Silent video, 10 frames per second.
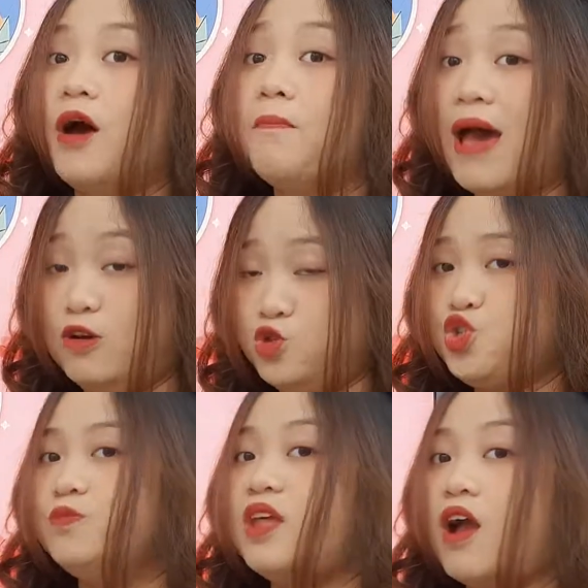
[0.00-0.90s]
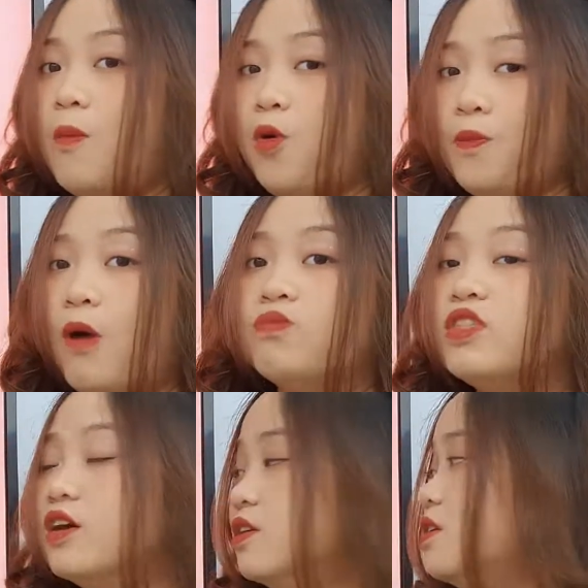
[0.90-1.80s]
about chúng ta còn một động
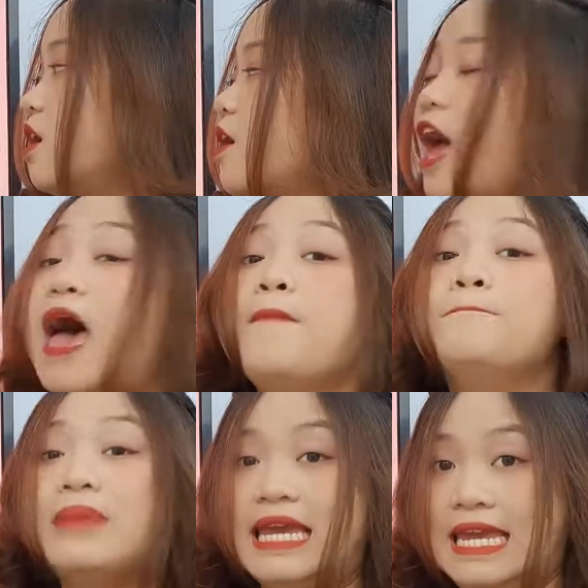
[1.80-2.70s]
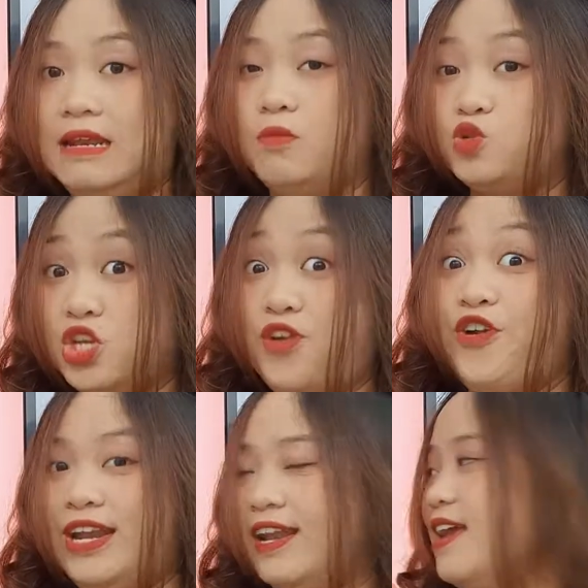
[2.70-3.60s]
từ thêm in, một gerund.